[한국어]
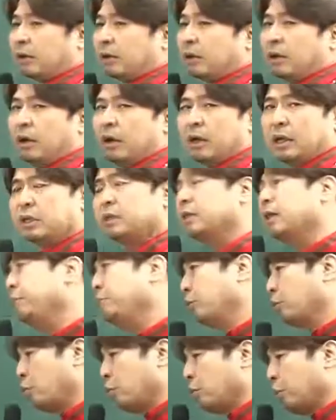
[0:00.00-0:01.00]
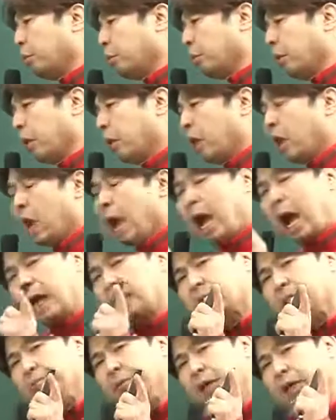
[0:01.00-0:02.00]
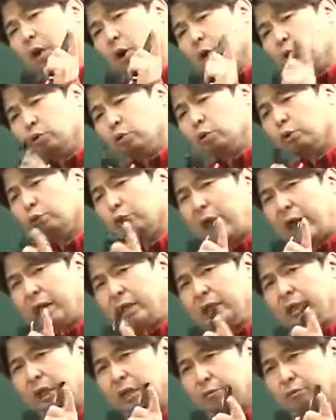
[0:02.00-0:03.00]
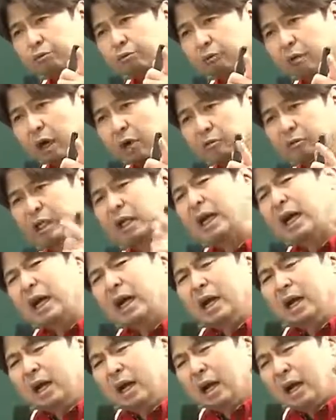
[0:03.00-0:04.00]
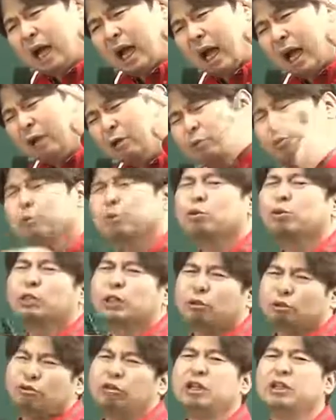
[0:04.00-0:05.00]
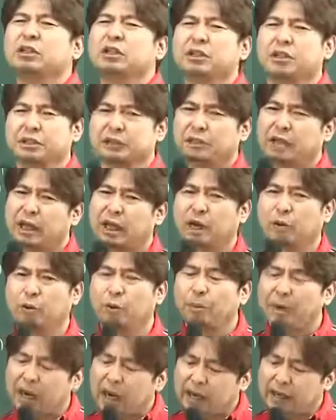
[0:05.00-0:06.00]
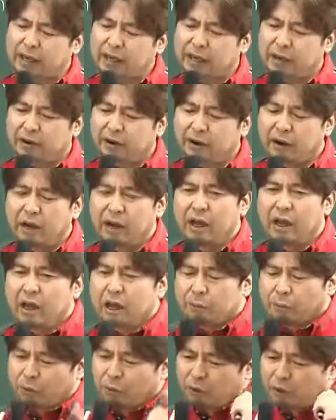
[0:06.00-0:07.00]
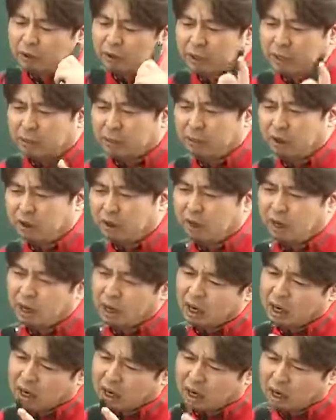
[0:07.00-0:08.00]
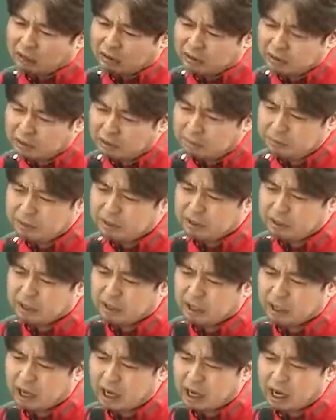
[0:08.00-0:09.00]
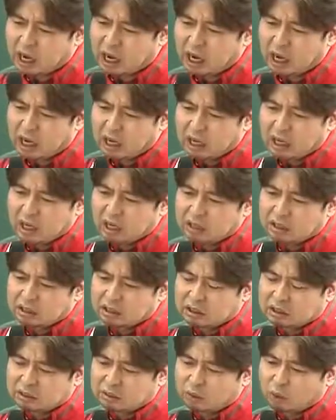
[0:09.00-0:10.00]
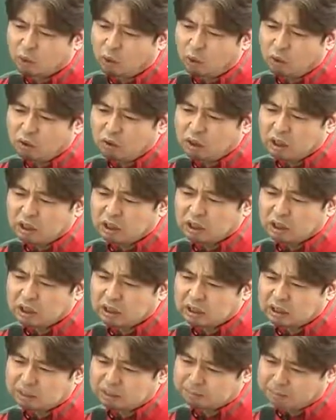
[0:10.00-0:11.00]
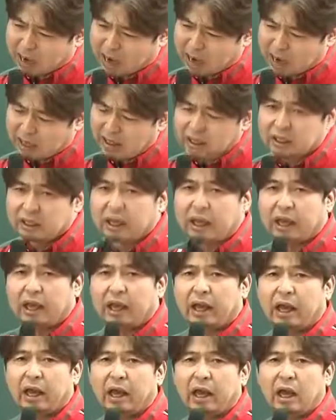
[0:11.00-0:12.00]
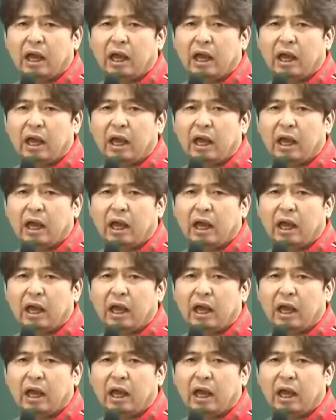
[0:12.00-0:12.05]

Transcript: 거. 그래서 선생님들 공부 보면 학습량이 어느 정도 되는데도 불구하고 제가 한두 번 솔직히 울린 적이 있어요. 내가 고백할게요. 뭐였냐면, 선생님 있잖아, 지금 콘크리트는 많은데